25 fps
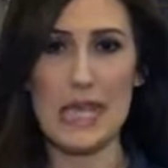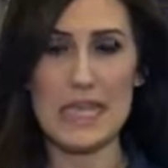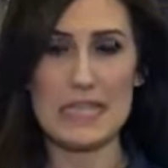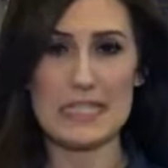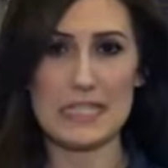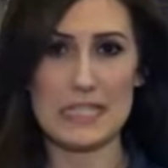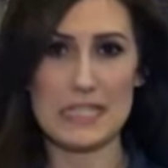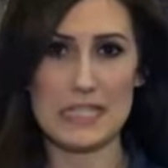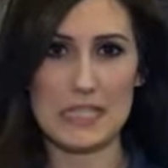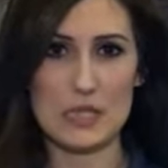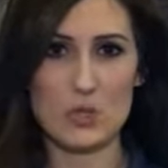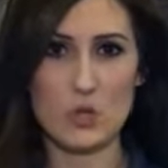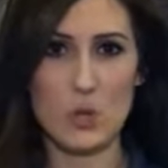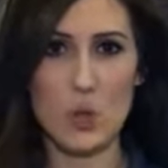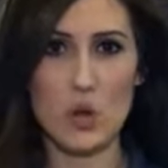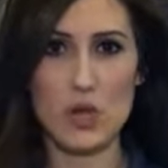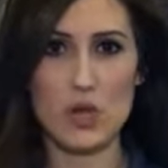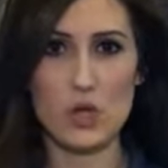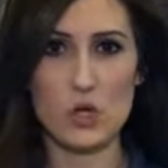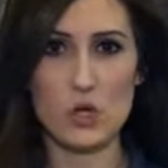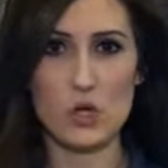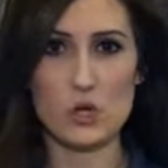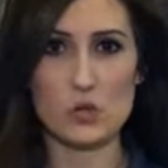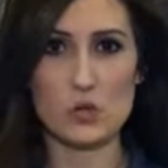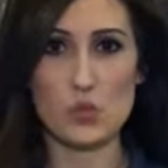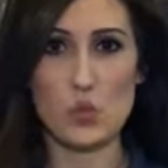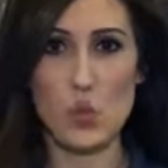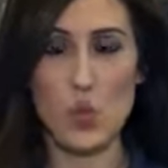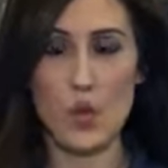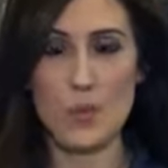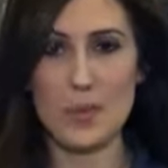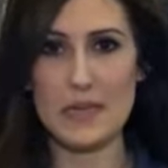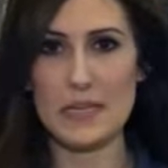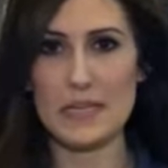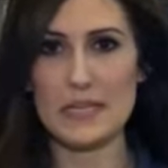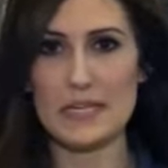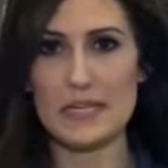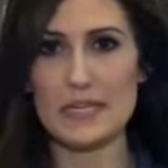Se sitúa en los
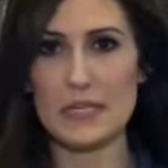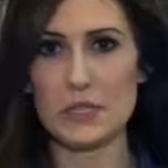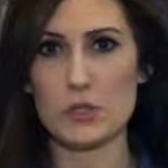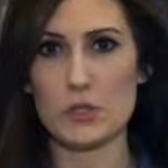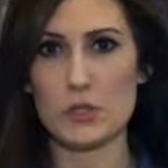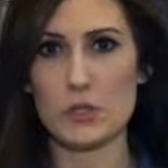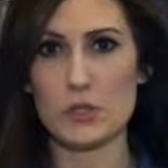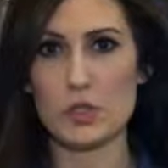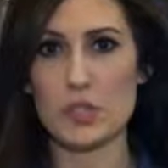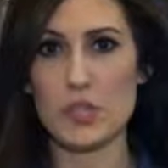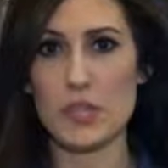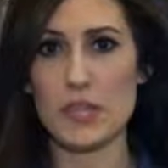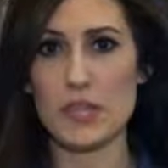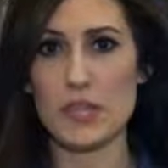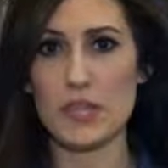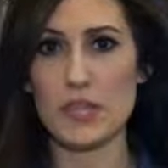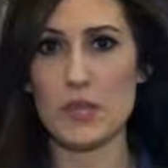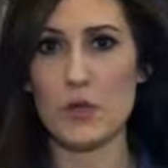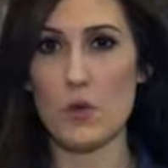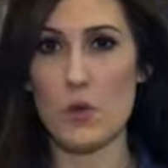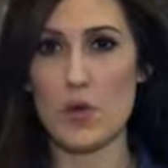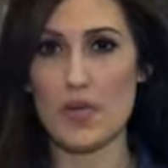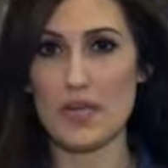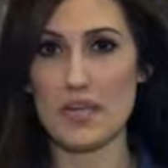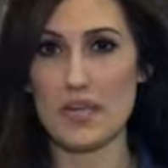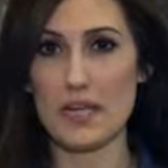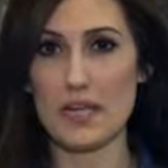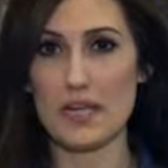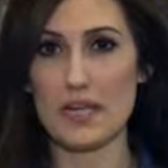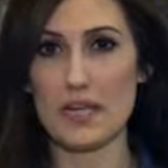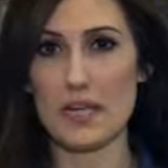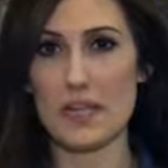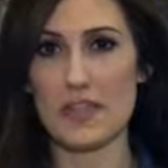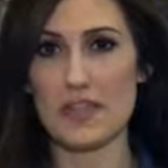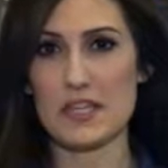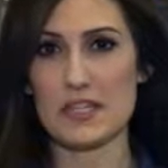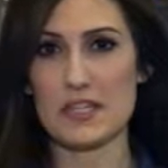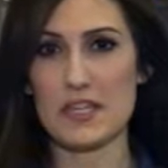9.510 y lo hace
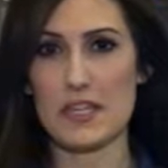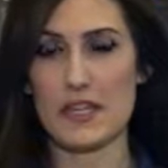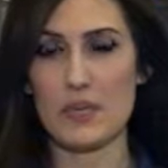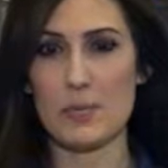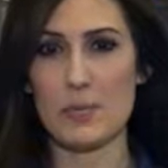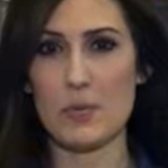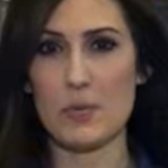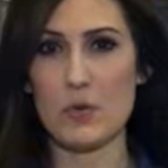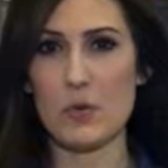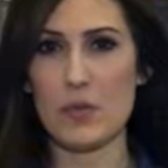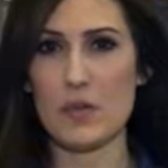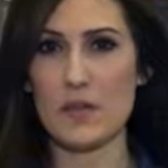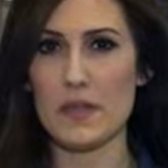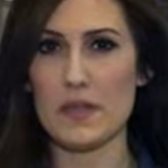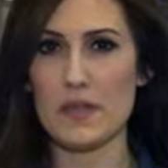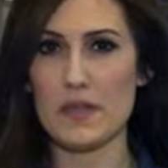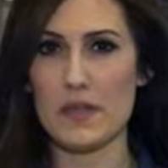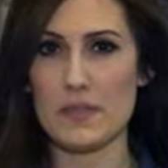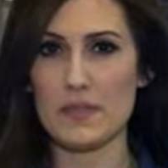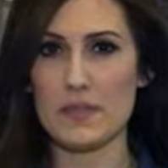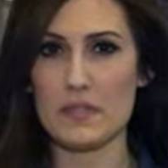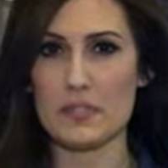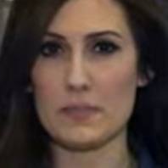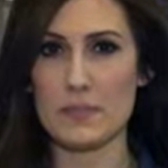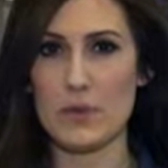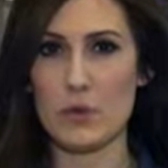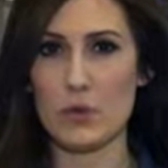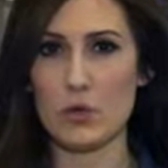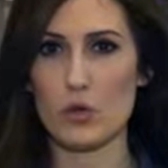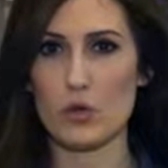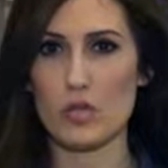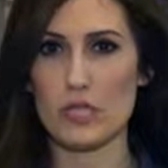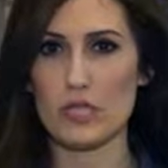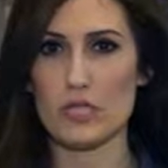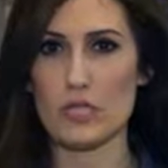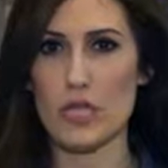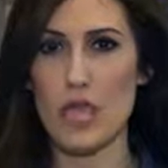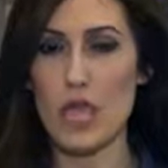gracias al empuje de grandes
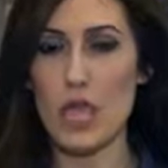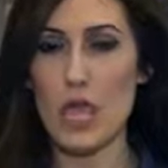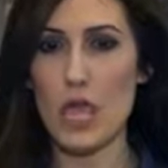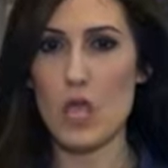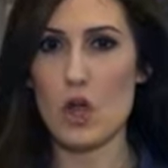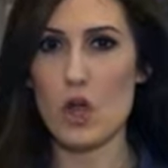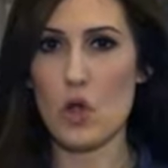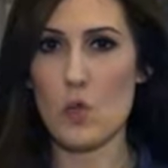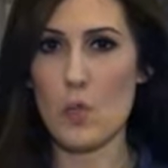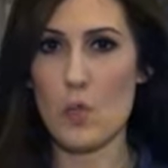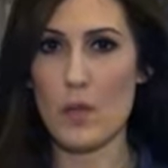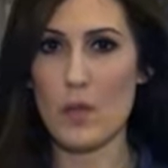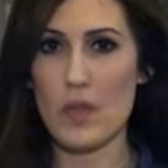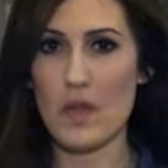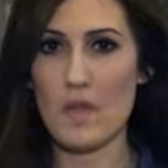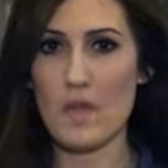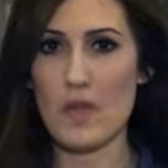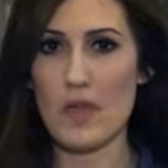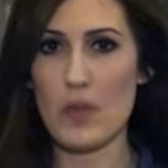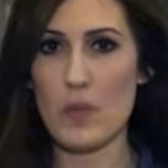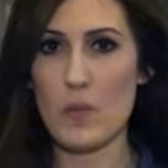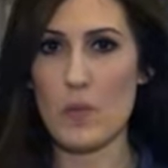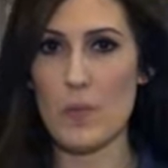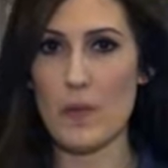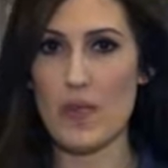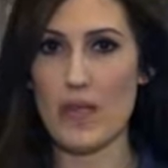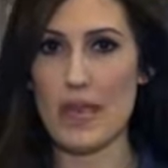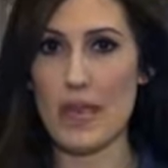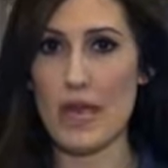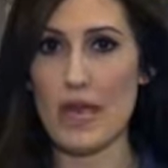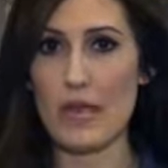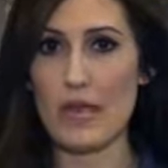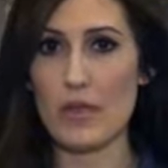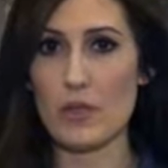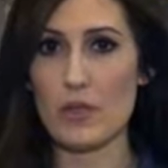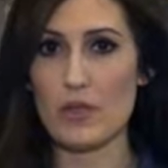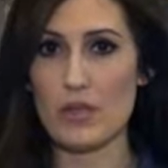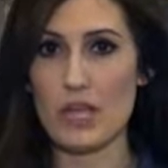valores como
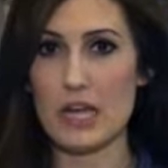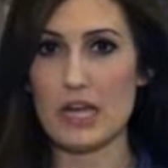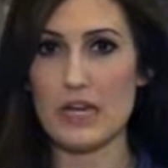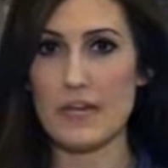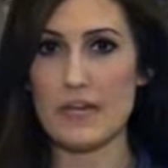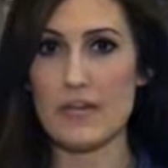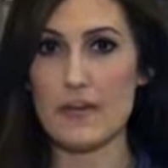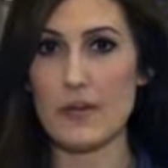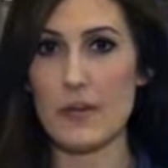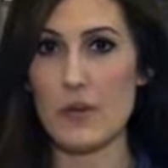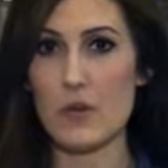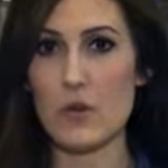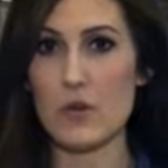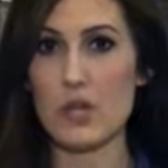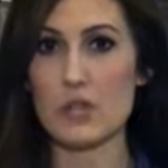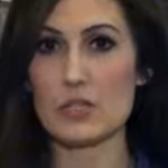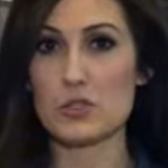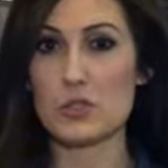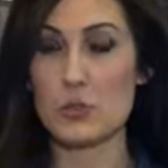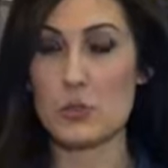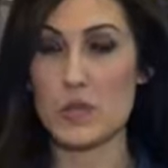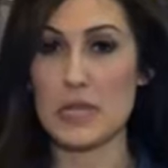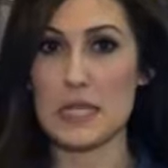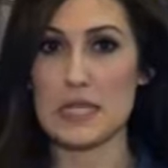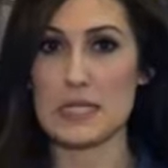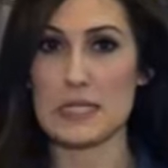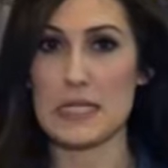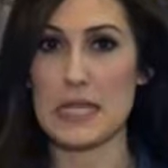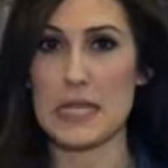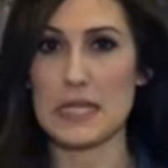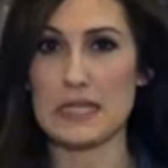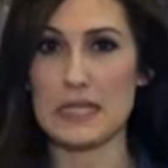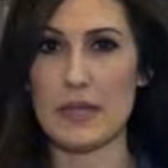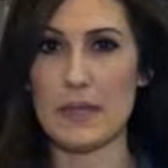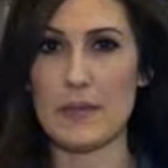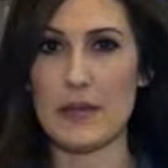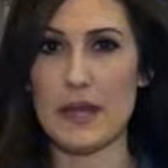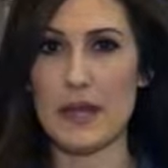BBVA, que hoy ha liderado las subidas de
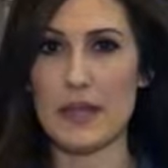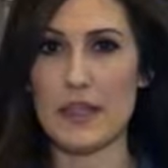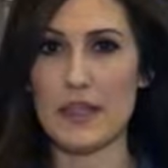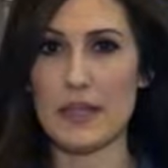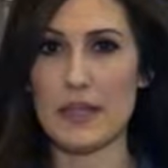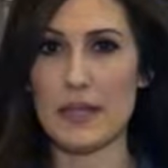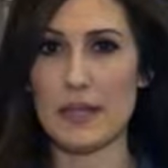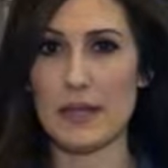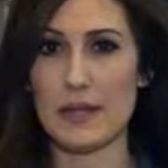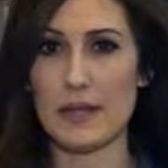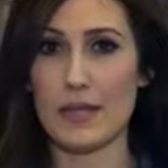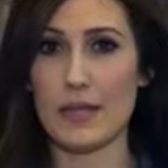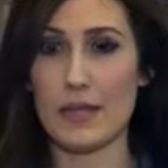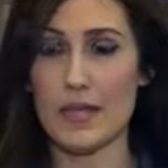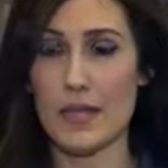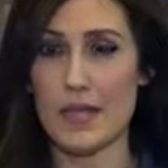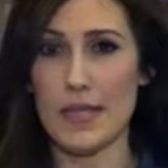la tabla al cierre.